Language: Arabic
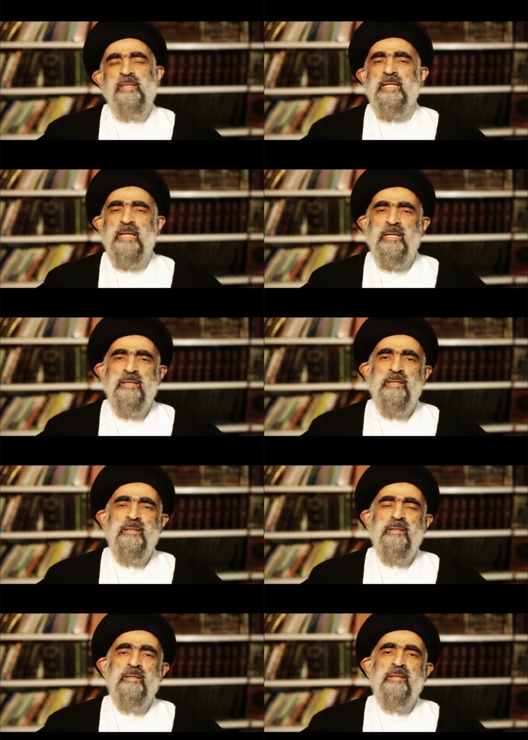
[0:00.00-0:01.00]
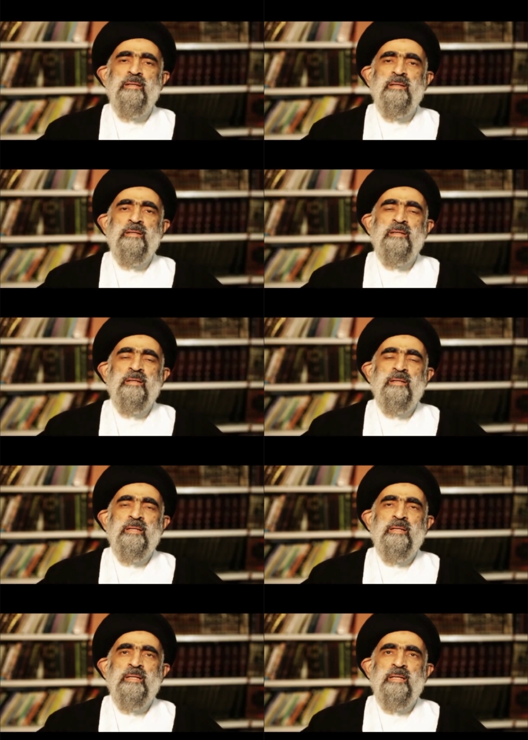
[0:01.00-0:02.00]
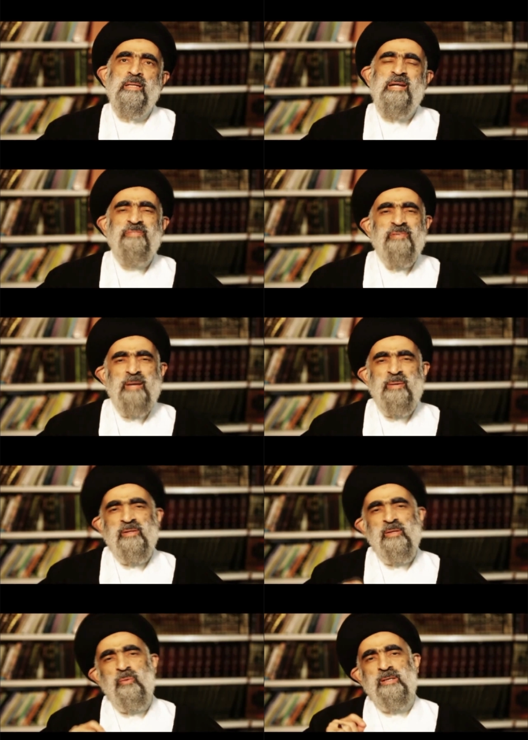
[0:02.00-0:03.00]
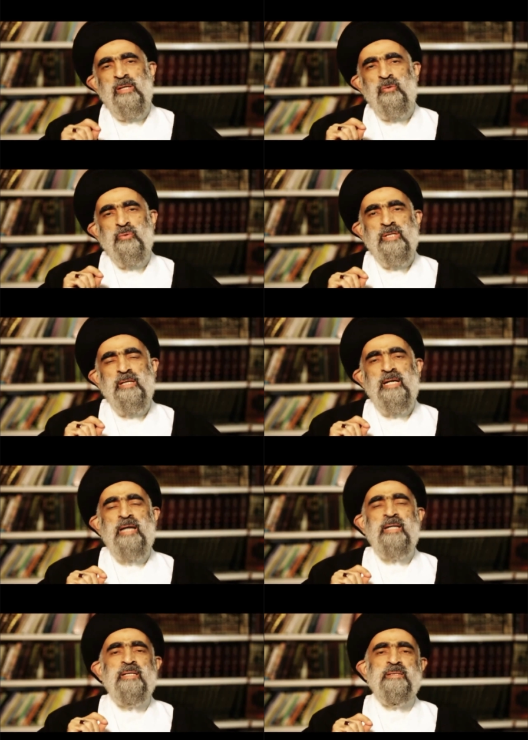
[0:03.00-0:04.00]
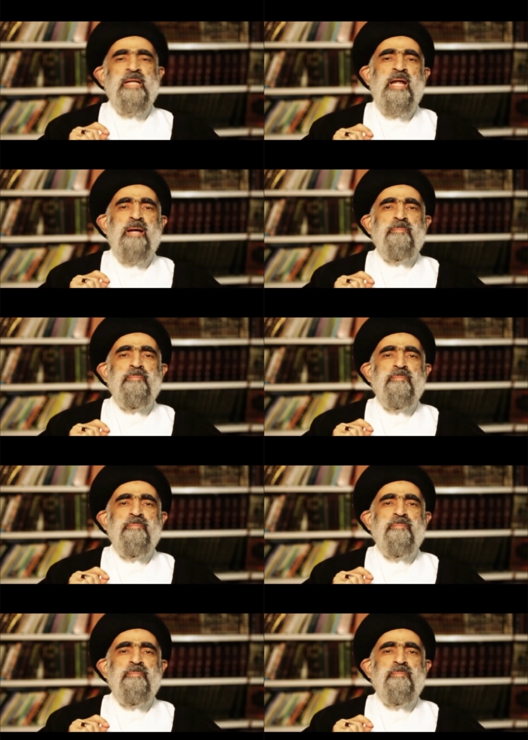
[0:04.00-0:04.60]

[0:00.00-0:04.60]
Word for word: لكي نفهم ثورة الحسين عليه السلام